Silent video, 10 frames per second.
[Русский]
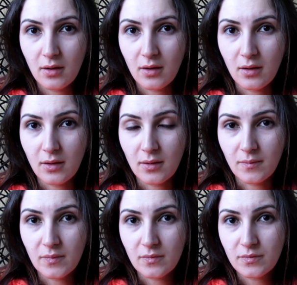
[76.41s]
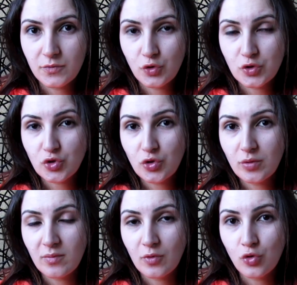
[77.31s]
Эм, то есть он
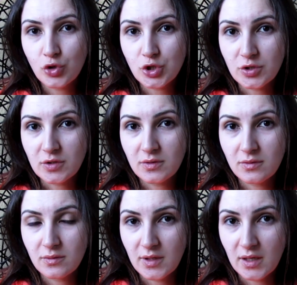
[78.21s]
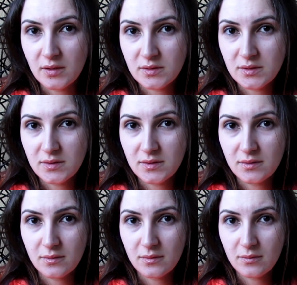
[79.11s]
им хочет дать
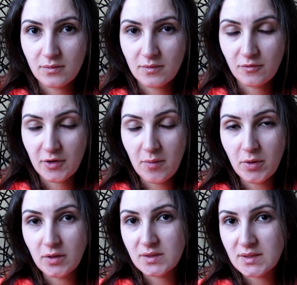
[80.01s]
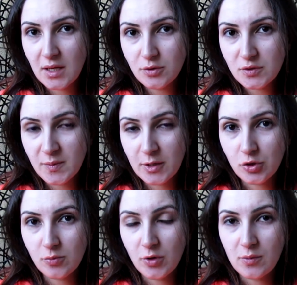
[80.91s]
временный статус, по
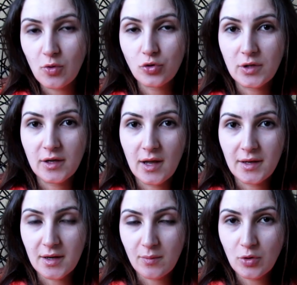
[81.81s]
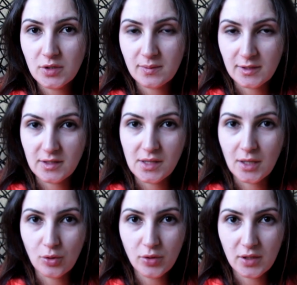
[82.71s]
которому они могут легально работать, платить
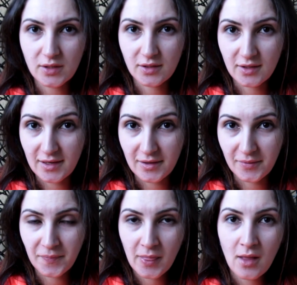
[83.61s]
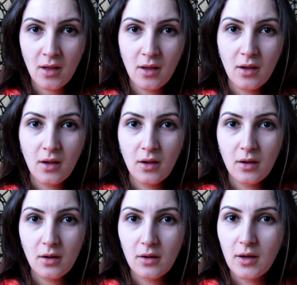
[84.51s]
налоги и так далее.
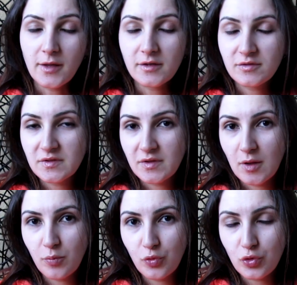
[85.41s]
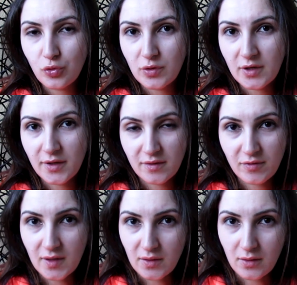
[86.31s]
Это вызвало бурю
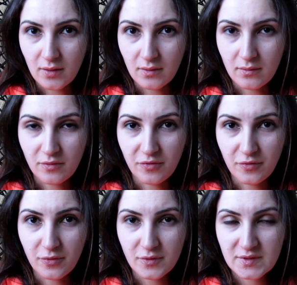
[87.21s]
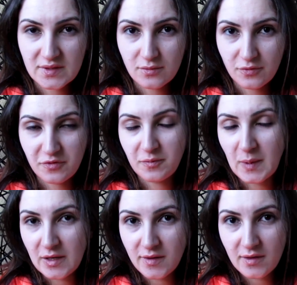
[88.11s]
негодования в, в
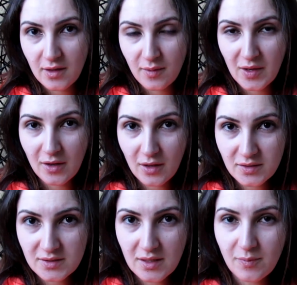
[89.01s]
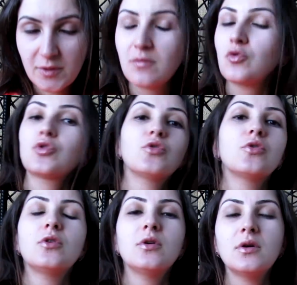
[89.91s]
политике американской, потому
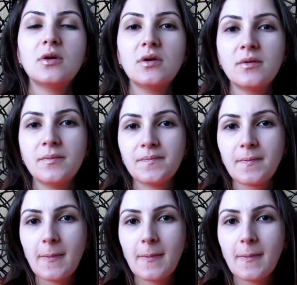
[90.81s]
что э,